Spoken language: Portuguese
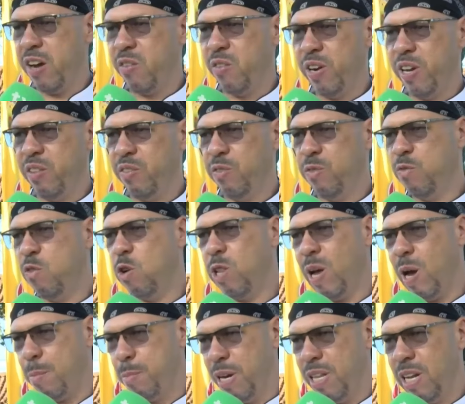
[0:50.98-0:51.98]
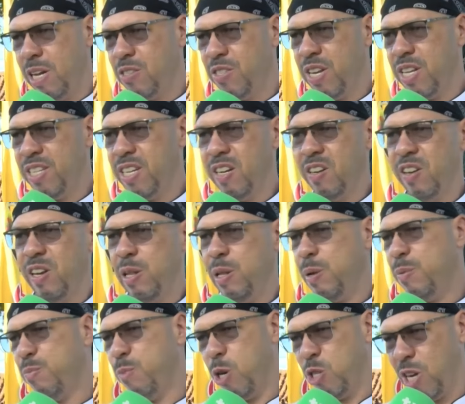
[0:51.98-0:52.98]
ideia com ele, vou lá abrir lá no Santana.
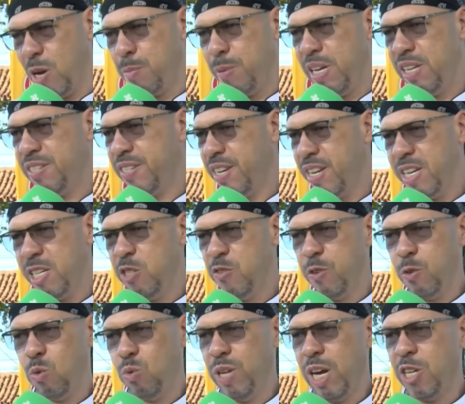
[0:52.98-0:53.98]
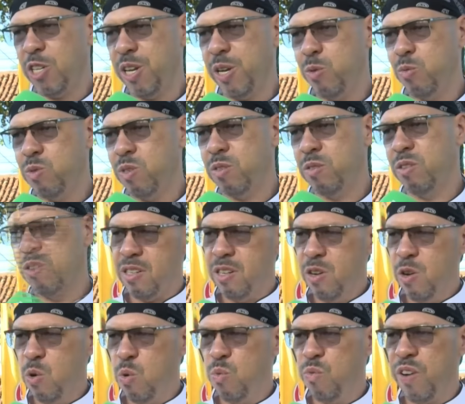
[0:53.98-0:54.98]
Ele pode abrir sem dificuldade nenhuma.
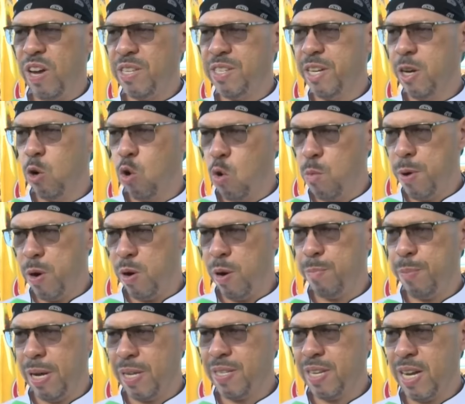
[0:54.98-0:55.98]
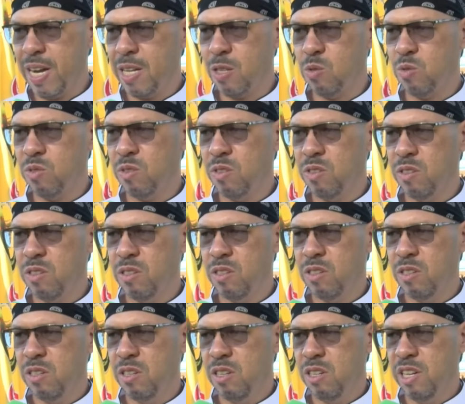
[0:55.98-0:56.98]
Eu fazia Uber ano passado,
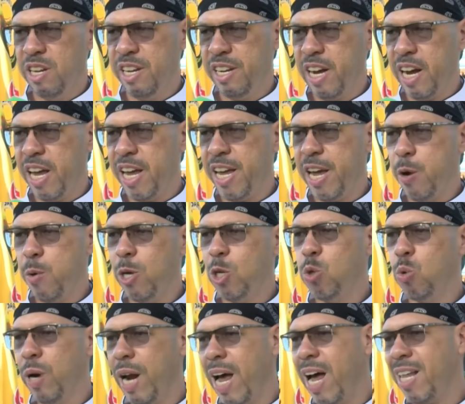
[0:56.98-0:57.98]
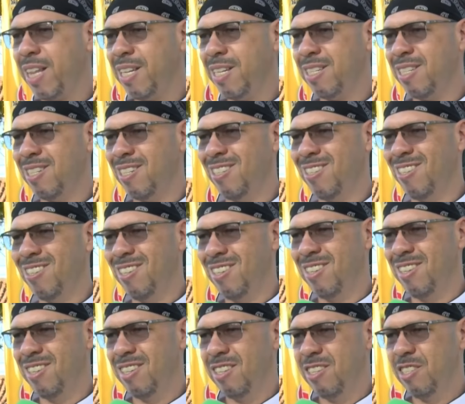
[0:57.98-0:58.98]
e carreguei uma jurada
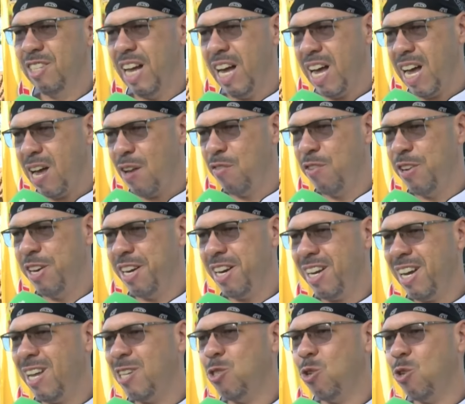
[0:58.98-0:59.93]
da feira